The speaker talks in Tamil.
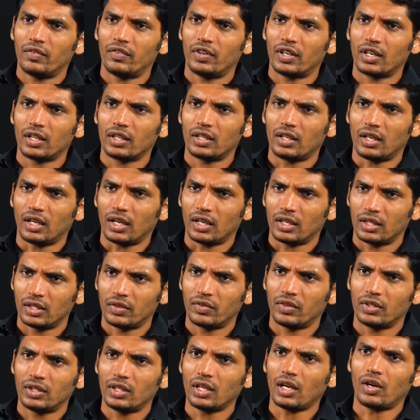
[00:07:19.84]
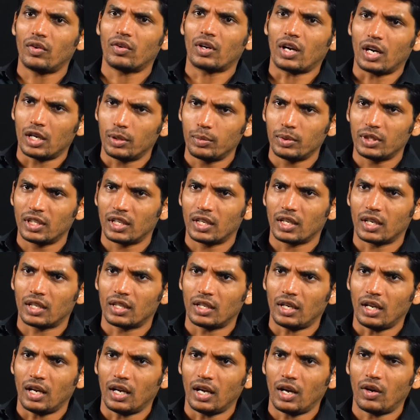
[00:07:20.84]
விடுறதில்ல இதை வந்து அவங்க
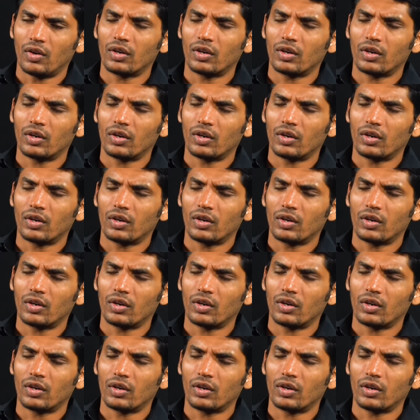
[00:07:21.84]
அனுமதிக்கிறதில்ல